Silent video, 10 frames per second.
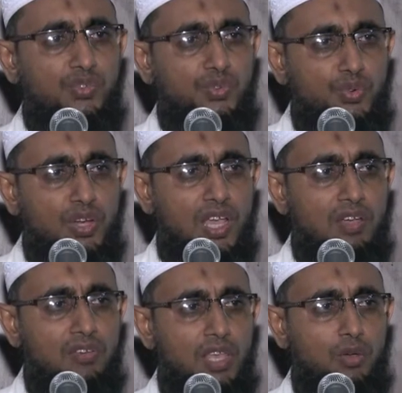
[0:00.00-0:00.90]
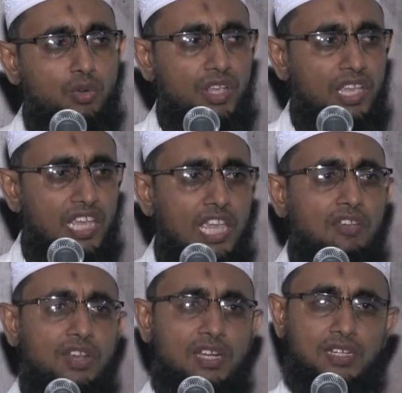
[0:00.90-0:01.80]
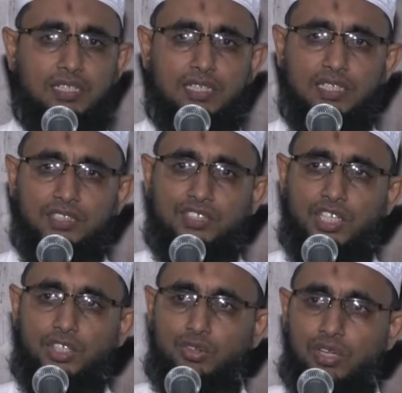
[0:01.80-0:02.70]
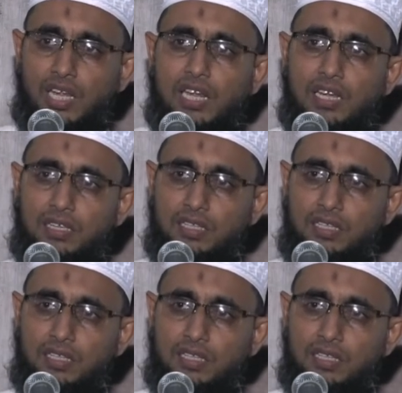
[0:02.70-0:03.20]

சுண்ணாவிலே ஒரு ஏவல் செய்யுங்கள்